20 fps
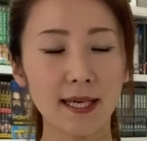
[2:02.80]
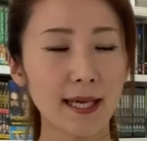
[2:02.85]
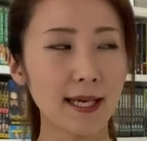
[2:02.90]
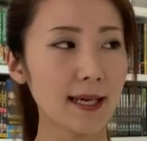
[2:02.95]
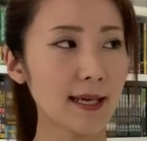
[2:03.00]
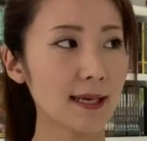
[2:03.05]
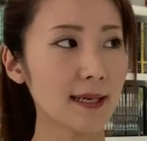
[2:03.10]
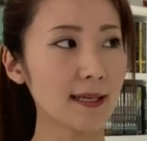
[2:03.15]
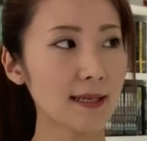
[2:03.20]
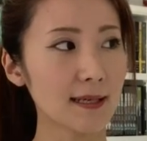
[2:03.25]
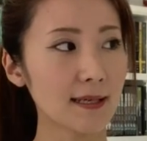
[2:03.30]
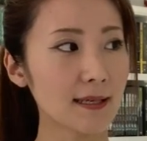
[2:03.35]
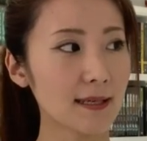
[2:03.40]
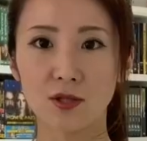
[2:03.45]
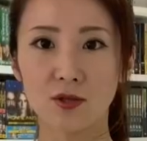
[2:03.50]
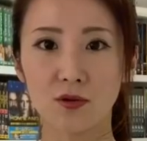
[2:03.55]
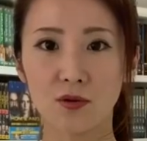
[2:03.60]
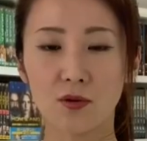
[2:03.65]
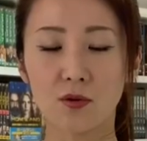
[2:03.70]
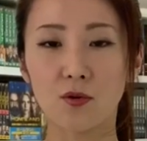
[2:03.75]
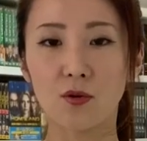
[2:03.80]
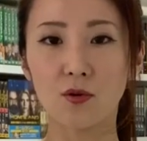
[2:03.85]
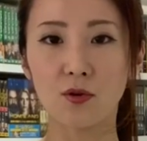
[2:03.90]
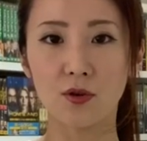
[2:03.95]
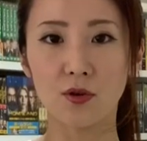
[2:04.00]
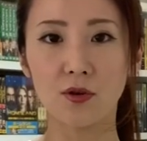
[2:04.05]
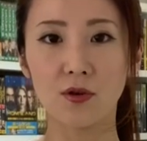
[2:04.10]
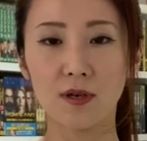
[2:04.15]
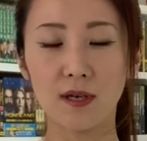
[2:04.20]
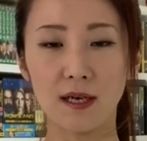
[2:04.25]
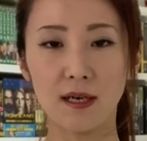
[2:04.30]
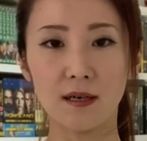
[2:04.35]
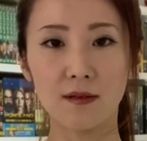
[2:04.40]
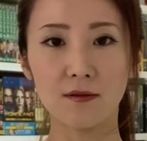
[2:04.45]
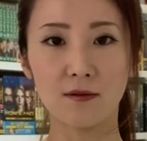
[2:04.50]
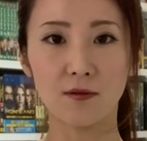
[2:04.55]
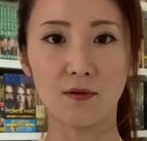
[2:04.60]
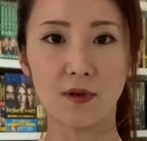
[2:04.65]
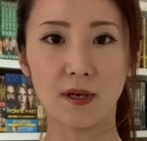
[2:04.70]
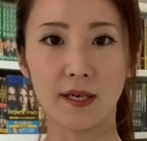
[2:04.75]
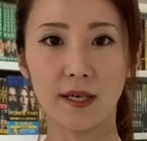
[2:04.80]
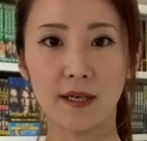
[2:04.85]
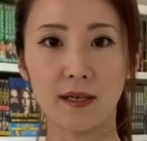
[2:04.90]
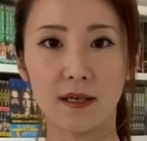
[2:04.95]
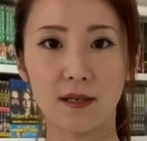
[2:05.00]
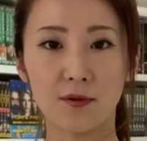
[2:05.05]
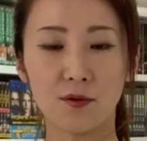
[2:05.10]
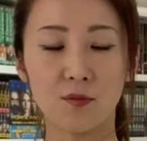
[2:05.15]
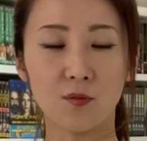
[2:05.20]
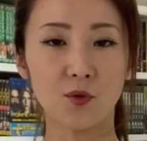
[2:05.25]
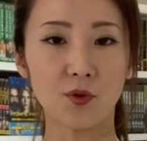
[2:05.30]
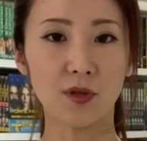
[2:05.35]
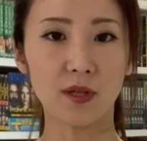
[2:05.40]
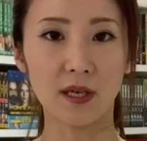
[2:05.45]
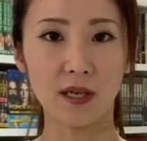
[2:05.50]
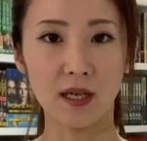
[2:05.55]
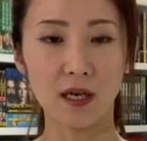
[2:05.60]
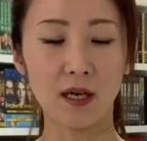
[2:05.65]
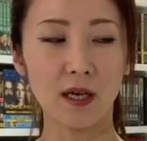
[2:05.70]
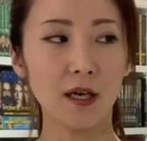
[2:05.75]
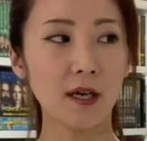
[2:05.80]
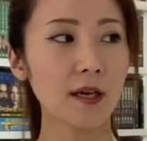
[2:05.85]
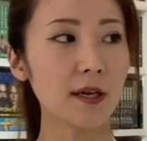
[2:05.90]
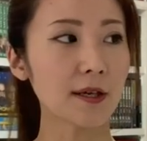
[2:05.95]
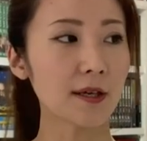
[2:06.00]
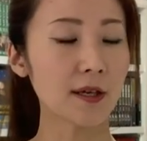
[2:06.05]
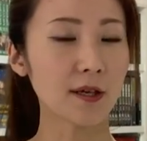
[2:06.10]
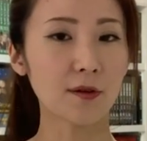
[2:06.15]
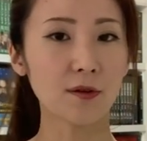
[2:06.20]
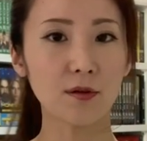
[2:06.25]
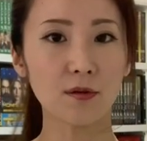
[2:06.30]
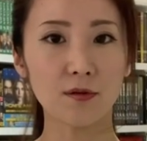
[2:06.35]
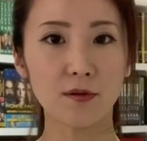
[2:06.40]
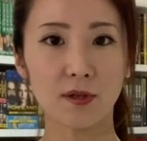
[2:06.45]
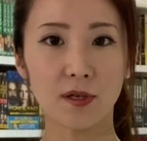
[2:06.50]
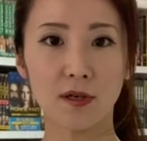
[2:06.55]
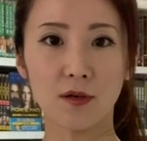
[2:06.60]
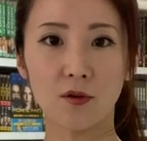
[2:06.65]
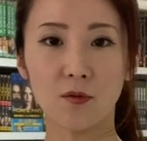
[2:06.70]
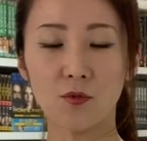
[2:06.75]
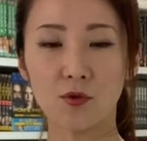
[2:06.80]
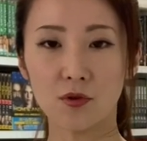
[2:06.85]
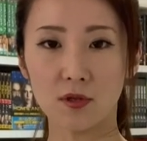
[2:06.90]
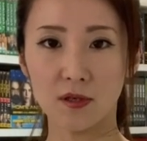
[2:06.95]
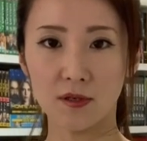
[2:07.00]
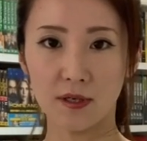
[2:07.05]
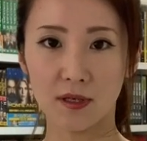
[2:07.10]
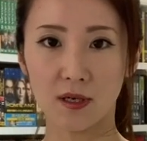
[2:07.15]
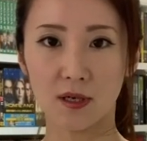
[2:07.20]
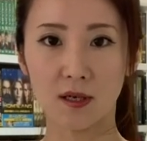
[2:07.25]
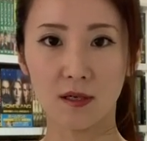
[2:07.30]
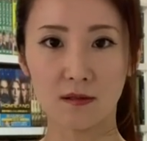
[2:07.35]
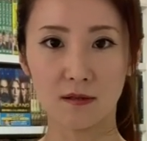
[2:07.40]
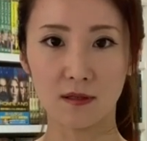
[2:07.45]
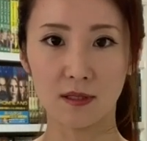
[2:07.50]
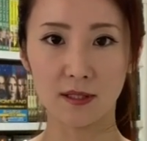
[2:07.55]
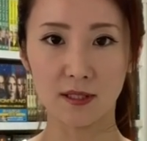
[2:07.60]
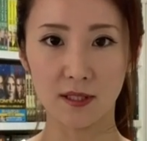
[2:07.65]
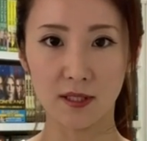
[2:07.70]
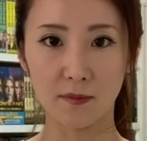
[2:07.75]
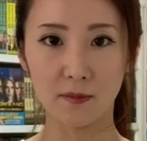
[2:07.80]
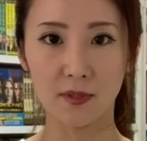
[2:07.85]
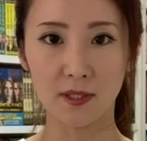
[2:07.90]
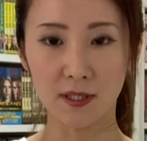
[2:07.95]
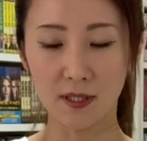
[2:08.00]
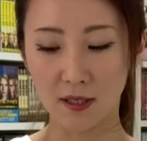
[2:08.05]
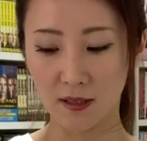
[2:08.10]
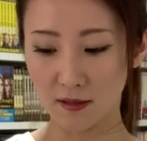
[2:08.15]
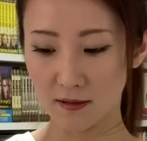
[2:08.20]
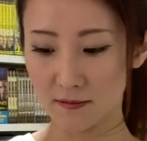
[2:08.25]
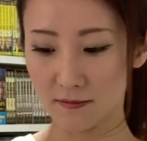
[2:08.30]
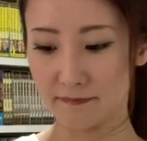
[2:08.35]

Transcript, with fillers: 材がちょっと高級感ある方がいいなと思ったら結局なんか思ったより高くなっちゃいました